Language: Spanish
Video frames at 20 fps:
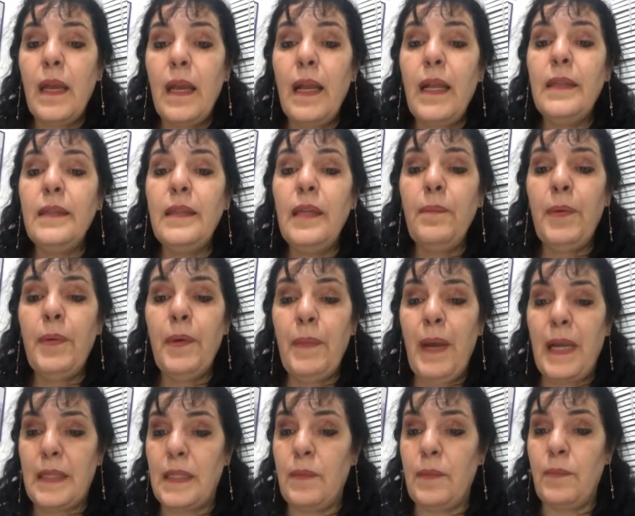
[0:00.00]
El tiempo
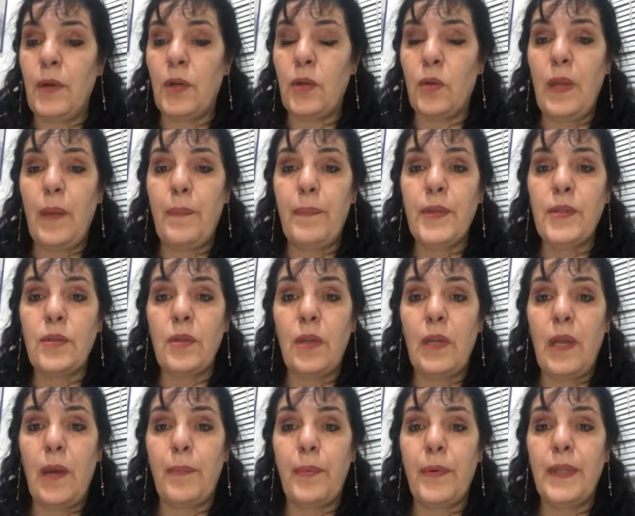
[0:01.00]
máximo que una
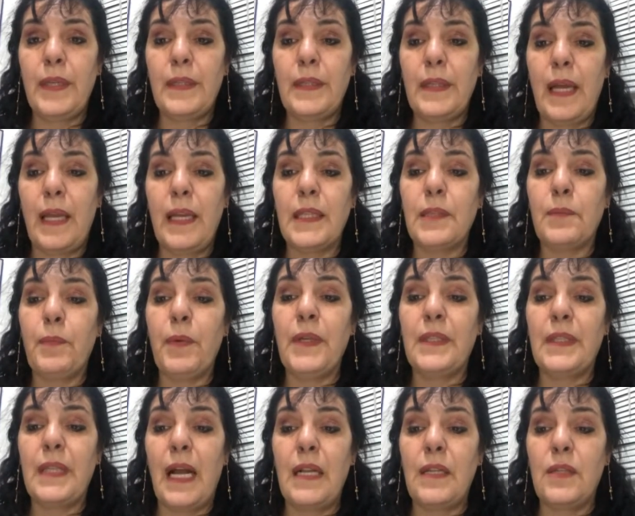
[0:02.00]
persona puede estar
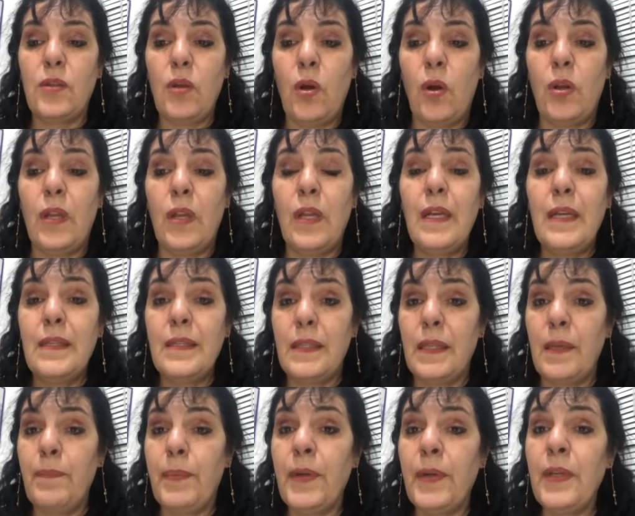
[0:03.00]
expuesta al sol
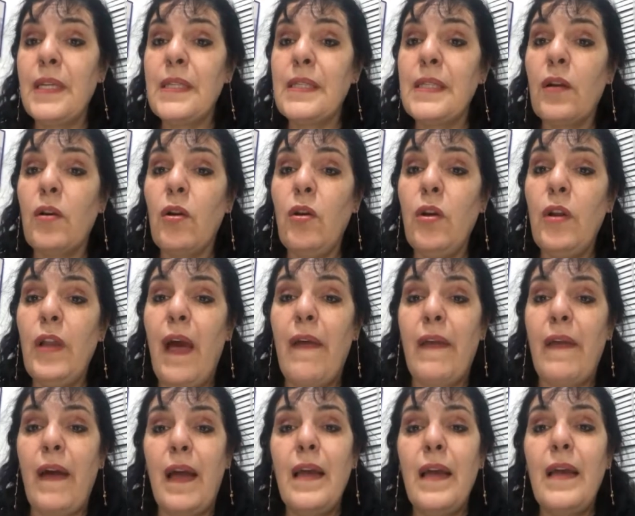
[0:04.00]
sin ponerse
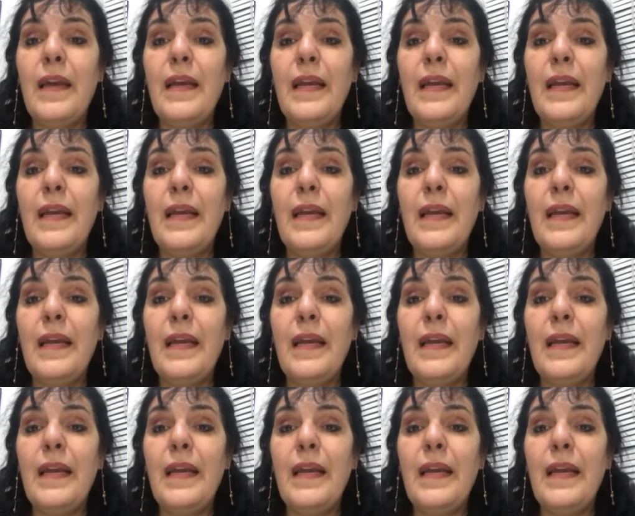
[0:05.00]
colorada